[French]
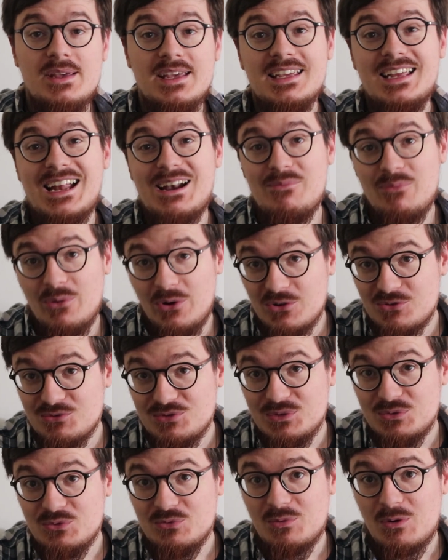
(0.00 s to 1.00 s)
mais également
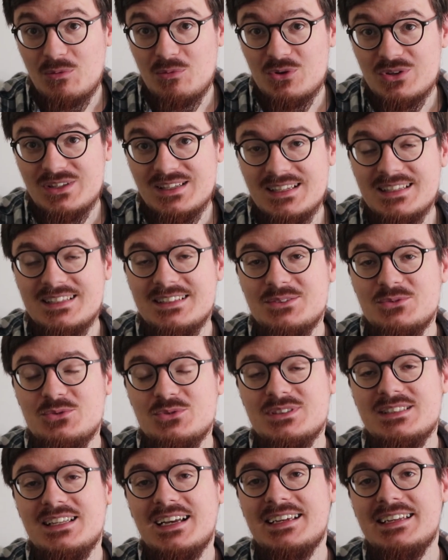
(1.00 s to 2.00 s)
je vais vous proposer
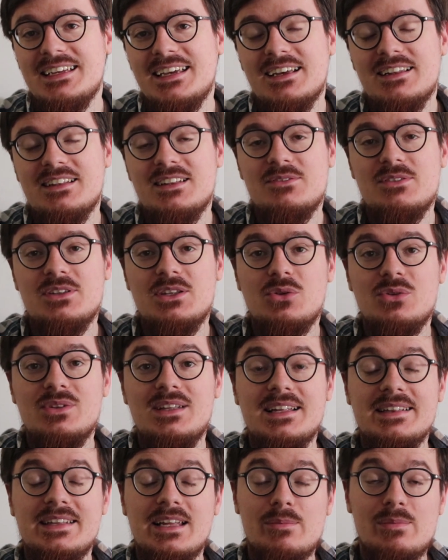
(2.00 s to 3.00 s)
juste derrière des vidéos
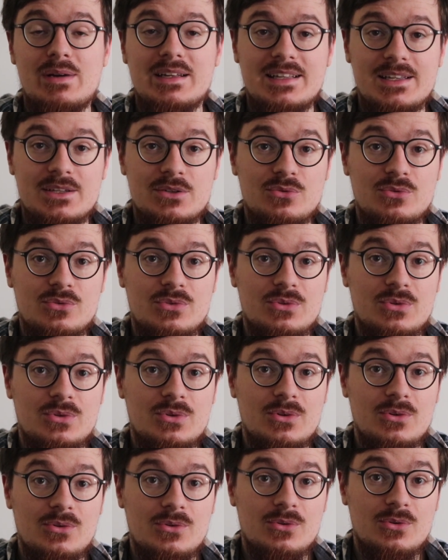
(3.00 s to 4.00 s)
d'interprétation
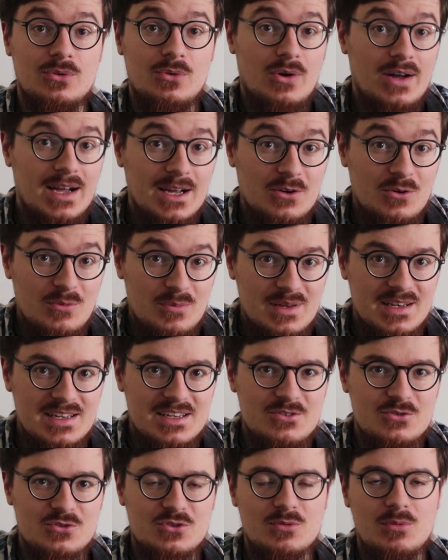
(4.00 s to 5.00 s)
de l'oracle
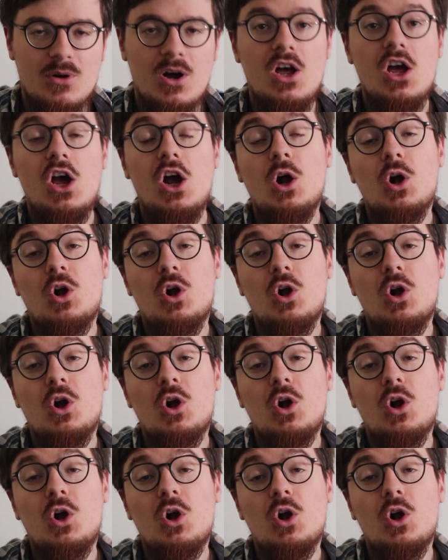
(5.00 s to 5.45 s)
Béline, justement,